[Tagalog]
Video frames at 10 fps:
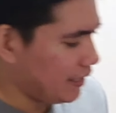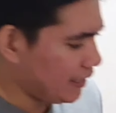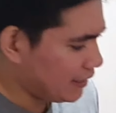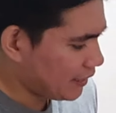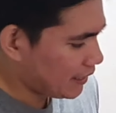
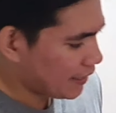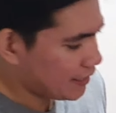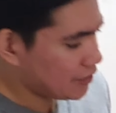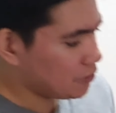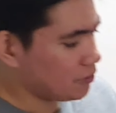And
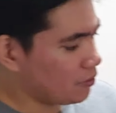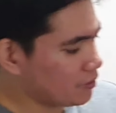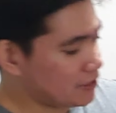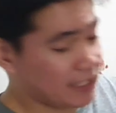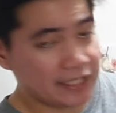nakalagay dito
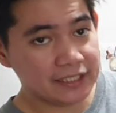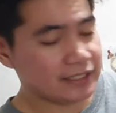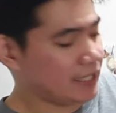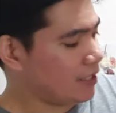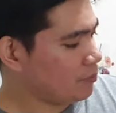yung
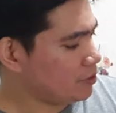size niya,